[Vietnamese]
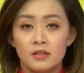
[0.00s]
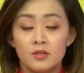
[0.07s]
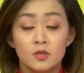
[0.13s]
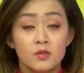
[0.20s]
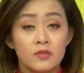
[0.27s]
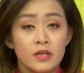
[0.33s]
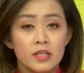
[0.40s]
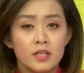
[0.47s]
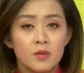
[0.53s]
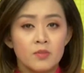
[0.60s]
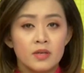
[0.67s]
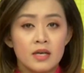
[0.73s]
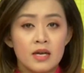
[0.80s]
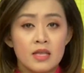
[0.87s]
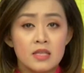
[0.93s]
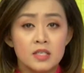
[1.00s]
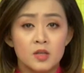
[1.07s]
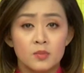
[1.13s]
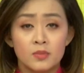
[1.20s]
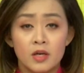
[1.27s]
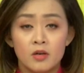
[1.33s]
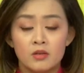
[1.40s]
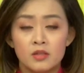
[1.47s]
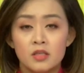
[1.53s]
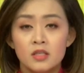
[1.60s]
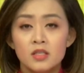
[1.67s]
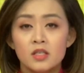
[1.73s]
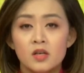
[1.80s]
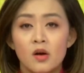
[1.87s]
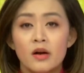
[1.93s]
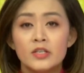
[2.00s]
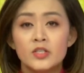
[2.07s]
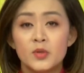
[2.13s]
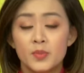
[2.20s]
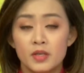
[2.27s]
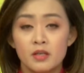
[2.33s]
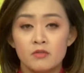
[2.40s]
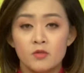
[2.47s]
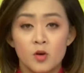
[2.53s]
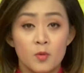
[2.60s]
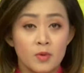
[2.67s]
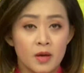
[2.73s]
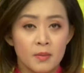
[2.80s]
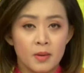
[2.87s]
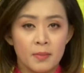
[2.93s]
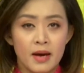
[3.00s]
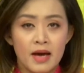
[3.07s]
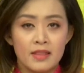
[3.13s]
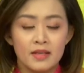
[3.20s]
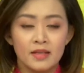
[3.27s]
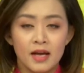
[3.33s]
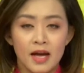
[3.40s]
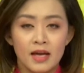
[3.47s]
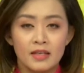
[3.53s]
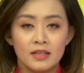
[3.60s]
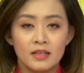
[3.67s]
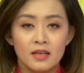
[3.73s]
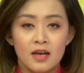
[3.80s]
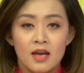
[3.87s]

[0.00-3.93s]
Thưa quý vị, thống kê từ Cục Đầu tư nước ngoài cho biết vào hôm ngày 13 tháng 2,